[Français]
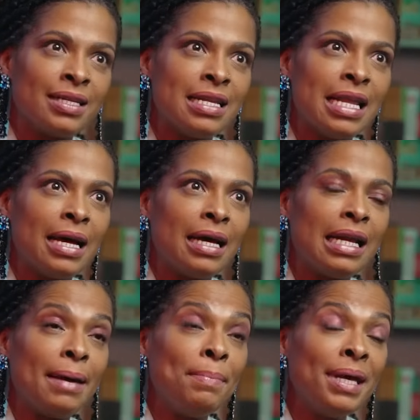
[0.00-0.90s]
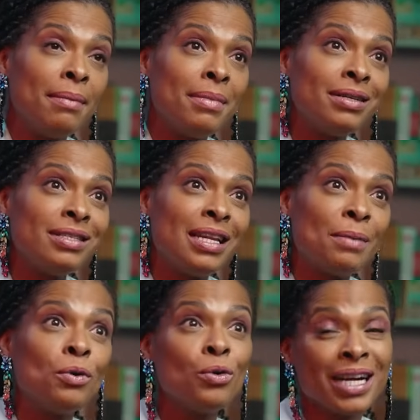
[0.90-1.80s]
la, PMA, c'est
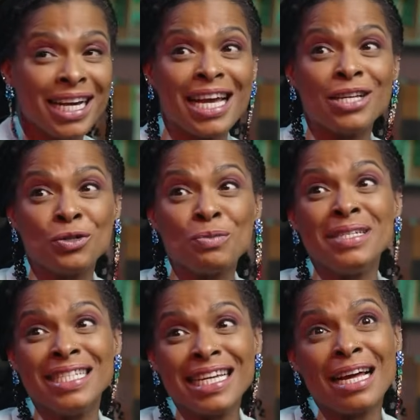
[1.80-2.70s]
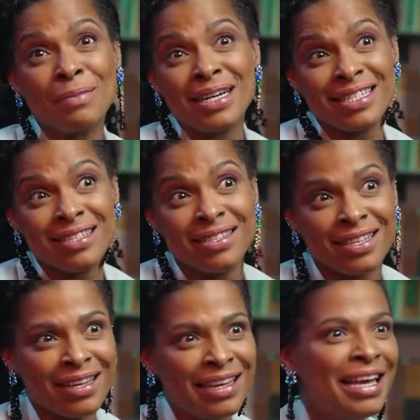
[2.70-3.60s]
la procréation médicalement
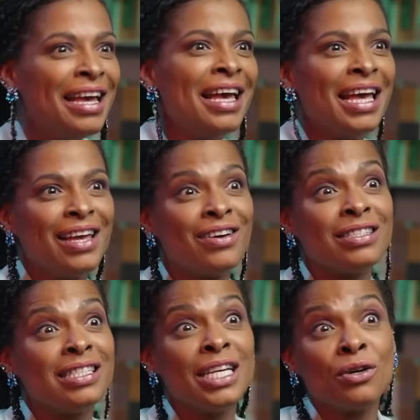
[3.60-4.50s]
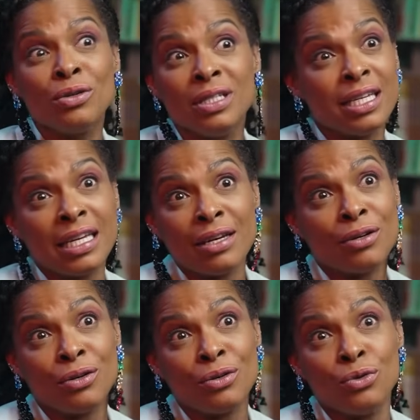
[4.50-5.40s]
assistée et en décoder
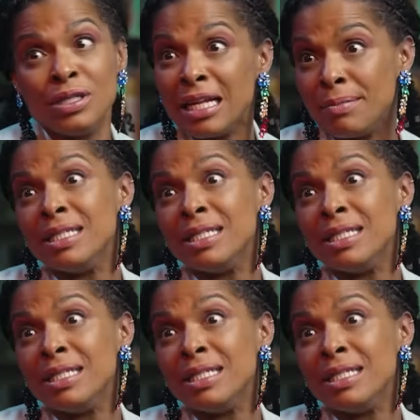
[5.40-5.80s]
euh, une aide